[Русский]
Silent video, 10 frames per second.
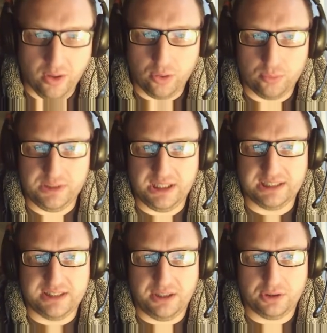у меня
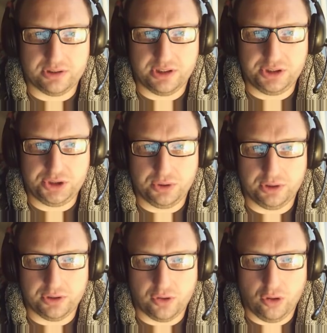остается еще
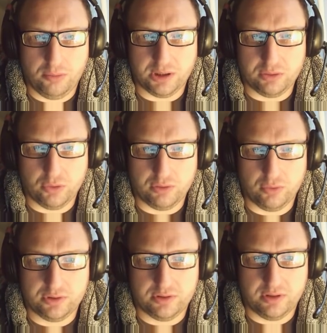один робот.
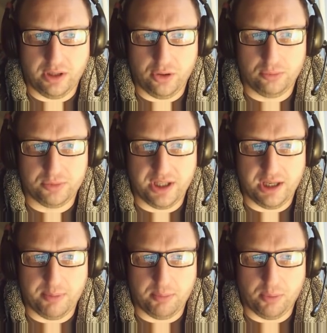Вот-вот на нем-то
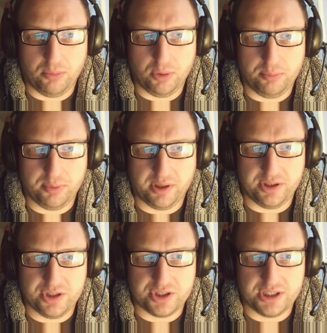я попробую
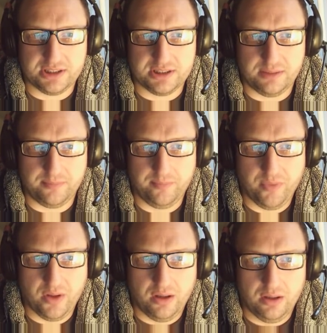продержаться.
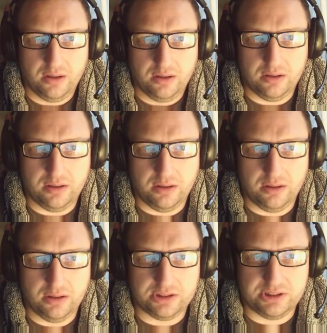
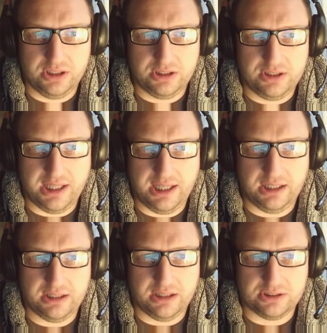Э,
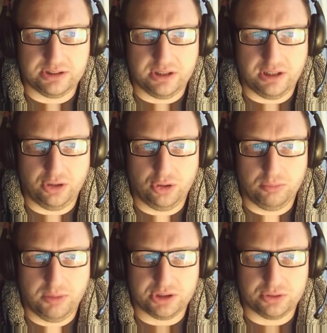залетает на центральную
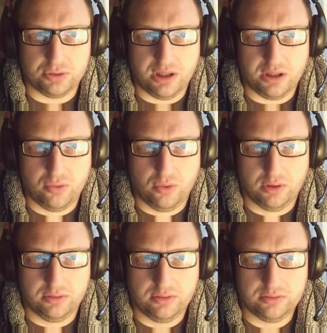базу
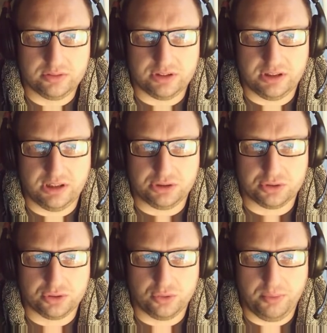дракон. Сразу
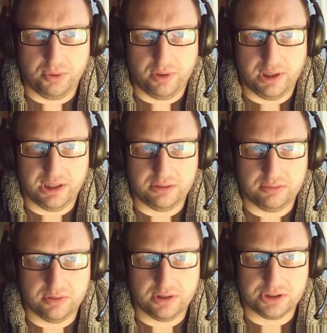же убивает
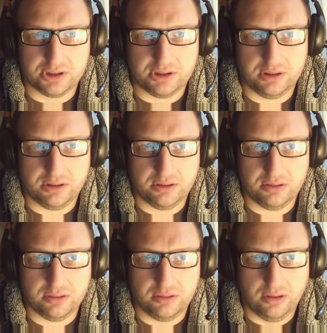наших
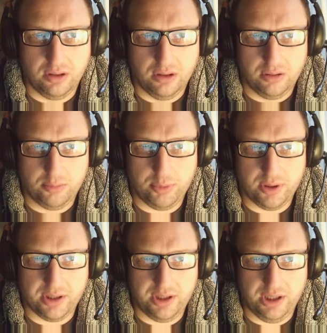э,
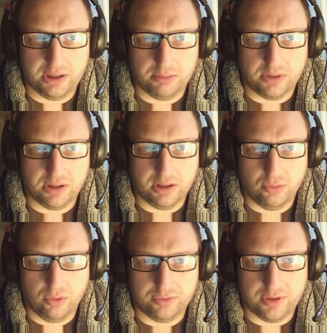парней там.
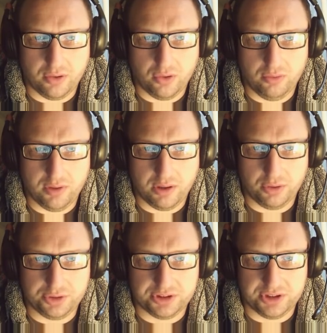Одного, второго.
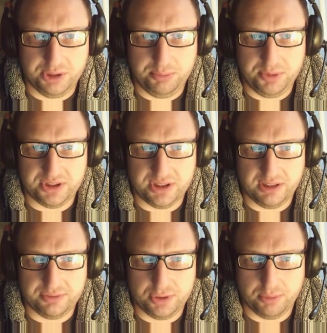Короче, заебись,
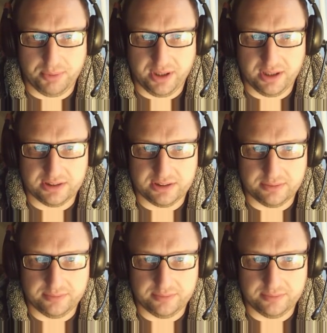да? Все прекрасно.